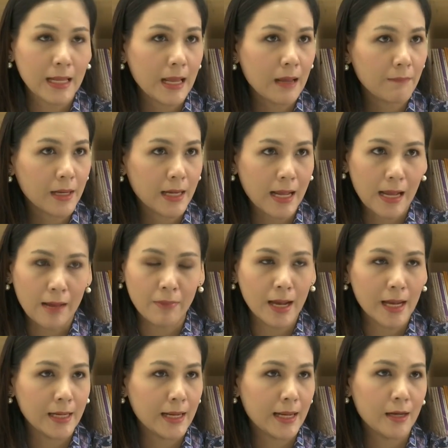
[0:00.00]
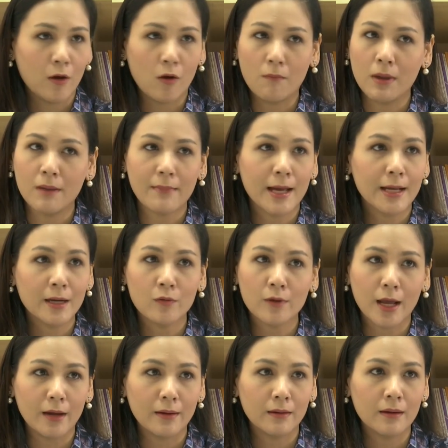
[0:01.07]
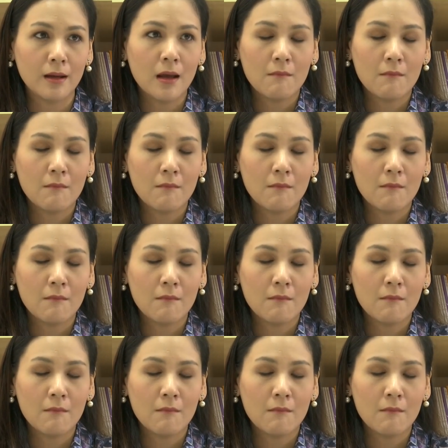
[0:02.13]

เป็นแค่ปัญหาภายในของพม่าเท่านั้น